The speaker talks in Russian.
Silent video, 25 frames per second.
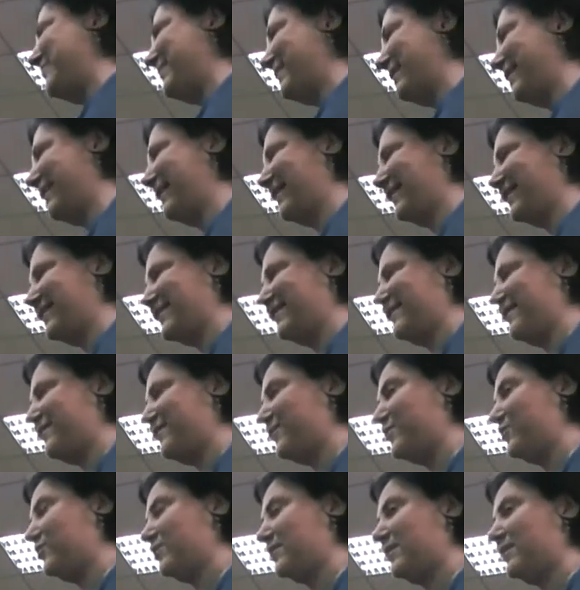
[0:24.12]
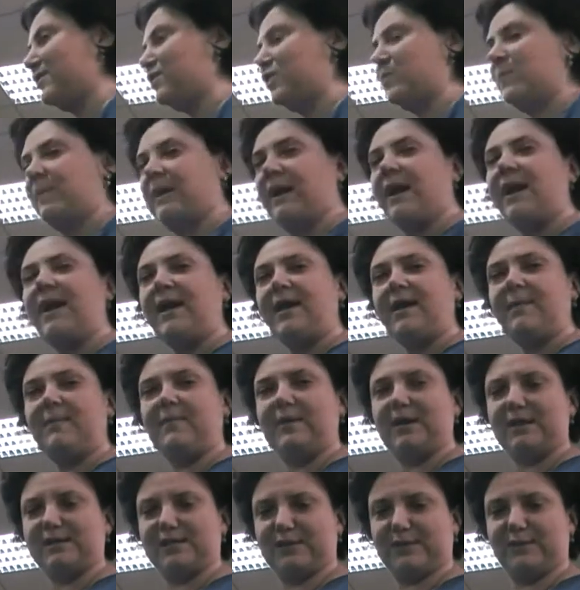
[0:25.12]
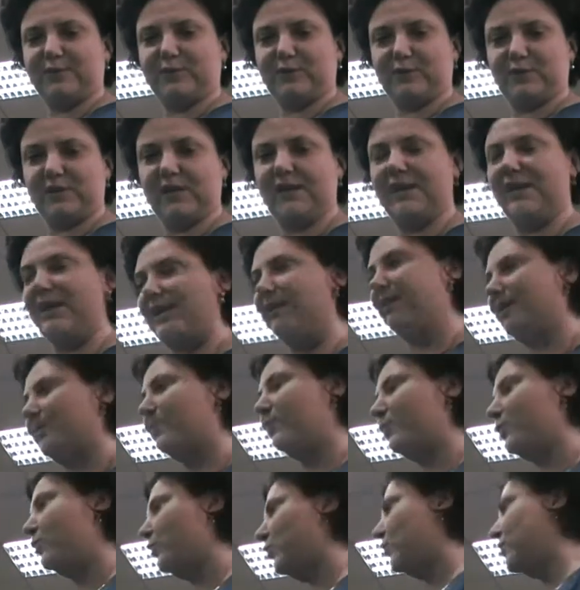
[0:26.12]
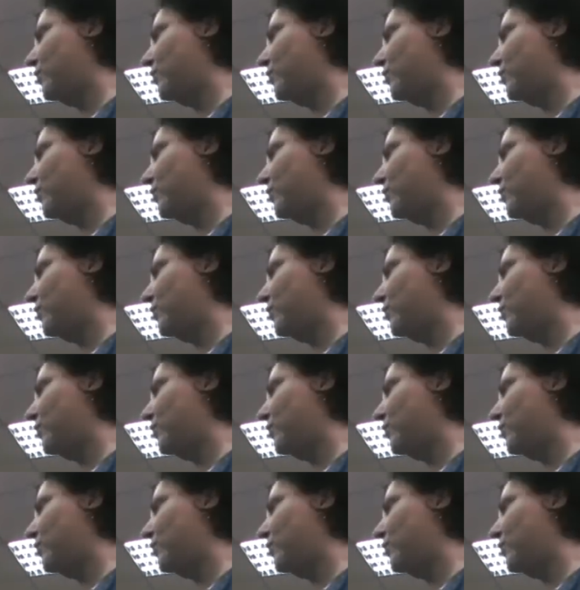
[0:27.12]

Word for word: была катастрофическая ошибка. Меня зовут действительно Лена Бугло.